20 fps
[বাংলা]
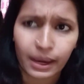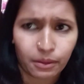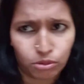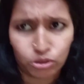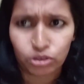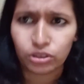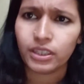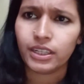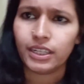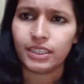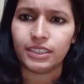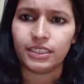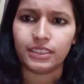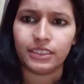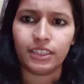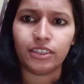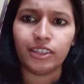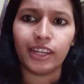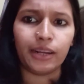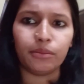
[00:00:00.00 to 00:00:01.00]
এক বছরের
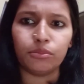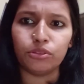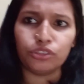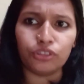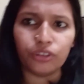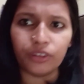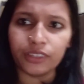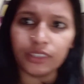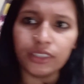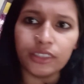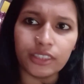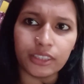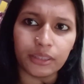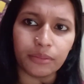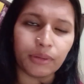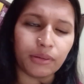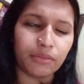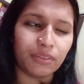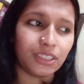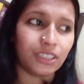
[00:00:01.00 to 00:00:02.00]
কাছাকাছি এখন এক বছর হয়নি
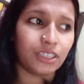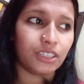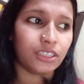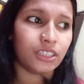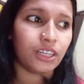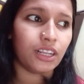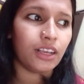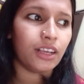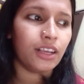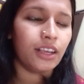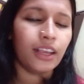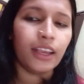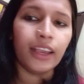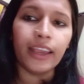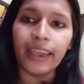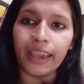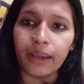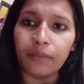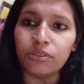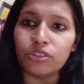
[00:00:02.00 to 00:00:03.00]
ডিসেম্বর মাসে আসলে
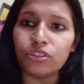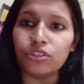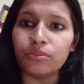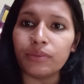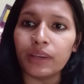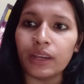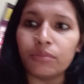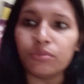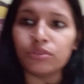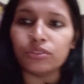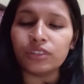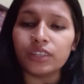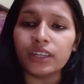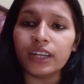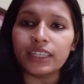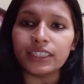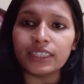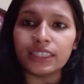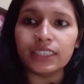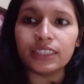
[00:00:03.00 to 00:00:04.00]
এক বছর বা এক
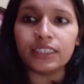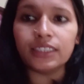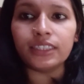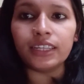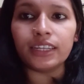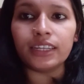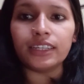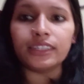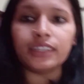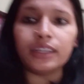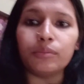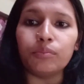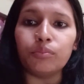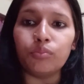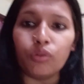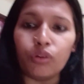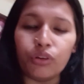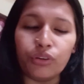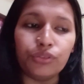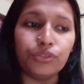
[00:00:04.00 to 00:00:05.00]
বছরের কাছাকাছি চ্যানেলটার
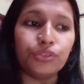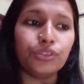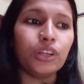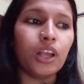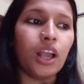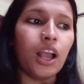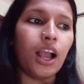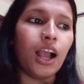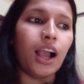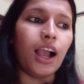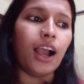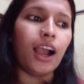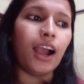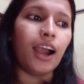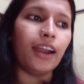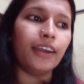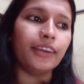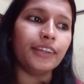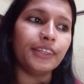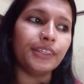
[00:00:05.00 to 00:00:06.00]
বয়স
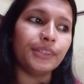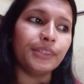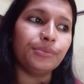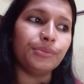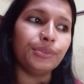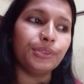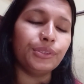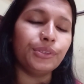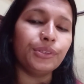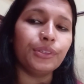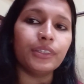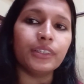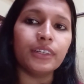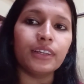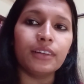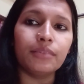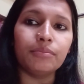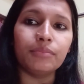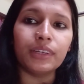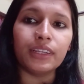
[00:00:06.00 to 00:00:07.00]
আর এই
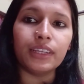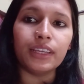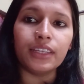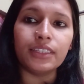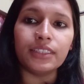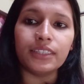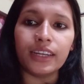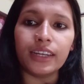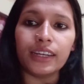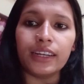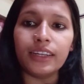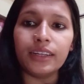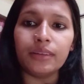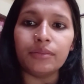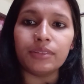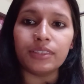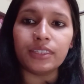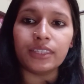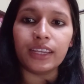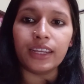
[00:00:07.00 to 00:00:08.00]
ভিডিওটা মানে এই চ্যানেলটা
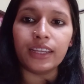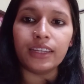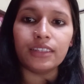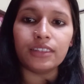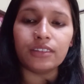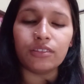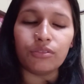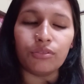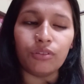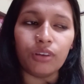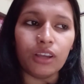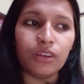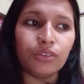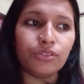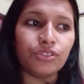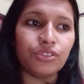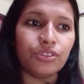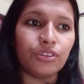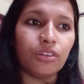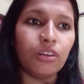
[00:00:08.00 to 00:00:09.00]
আমার সেকেন্ড খোলা
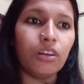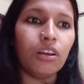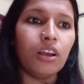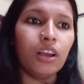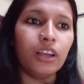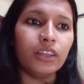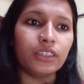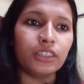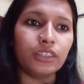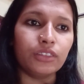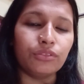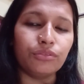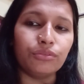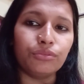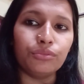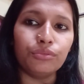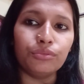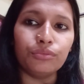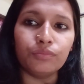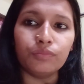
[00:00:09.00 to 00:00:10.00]
হয়েছিল
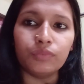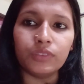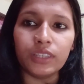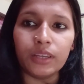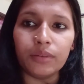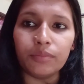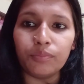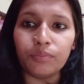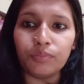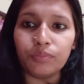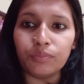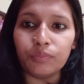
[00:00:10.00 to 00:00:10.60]
কিন্তু যা